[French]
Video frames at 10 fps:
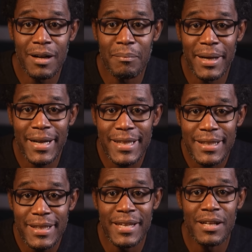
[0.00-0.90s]
en
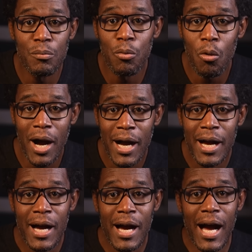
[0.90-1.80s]
briques et en bois,
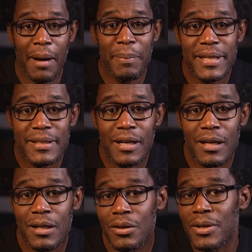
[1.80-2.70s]

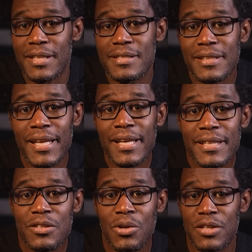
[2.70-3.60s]
abritant, on l'a dit,
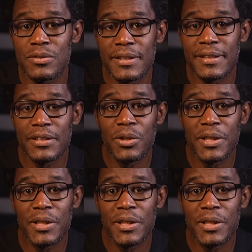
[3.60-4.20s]
l'élite de la société de